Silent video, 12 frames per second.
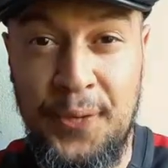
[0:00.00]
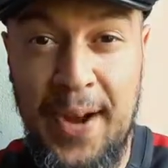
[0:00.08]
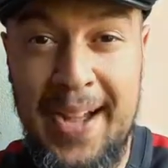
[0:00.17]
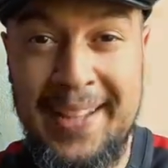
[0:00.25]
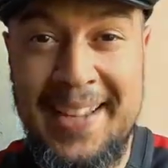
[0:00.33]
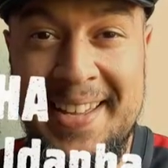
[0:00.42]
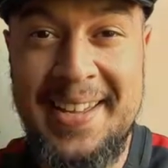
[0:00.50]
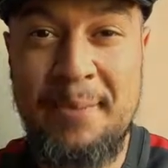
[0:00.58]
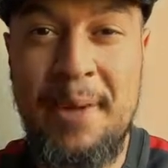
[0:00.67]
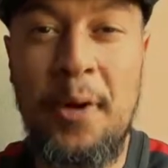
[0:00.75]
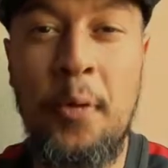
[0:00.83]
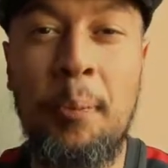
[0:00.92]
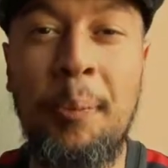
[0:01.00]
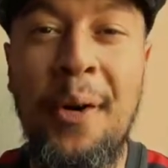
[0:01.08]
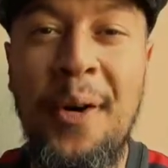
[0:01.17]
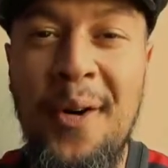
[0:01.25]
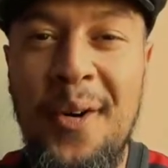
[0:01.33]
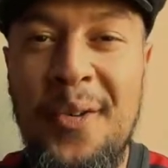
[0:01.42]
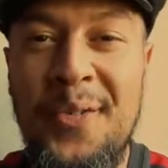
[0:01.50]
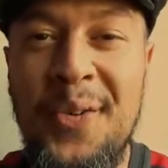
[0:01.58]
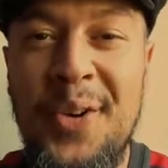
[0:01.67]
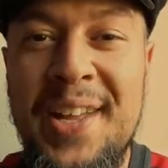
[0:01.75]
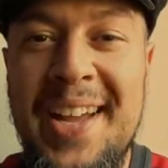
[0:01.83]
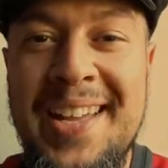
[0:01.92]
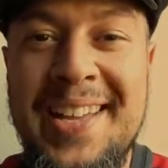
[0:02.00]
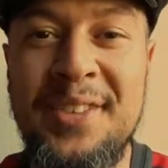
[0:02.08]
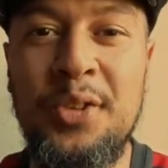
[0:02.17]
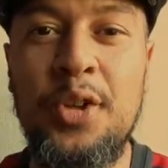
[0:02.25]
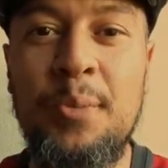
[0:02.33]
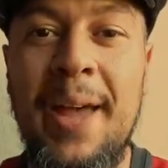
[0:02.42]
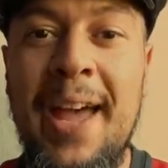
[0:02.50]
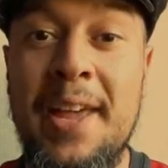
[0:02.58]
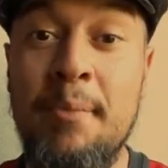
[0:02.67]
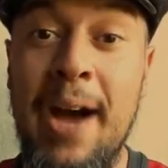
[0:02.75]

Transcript: Fala aí, meu povo! E aí, tudo bem?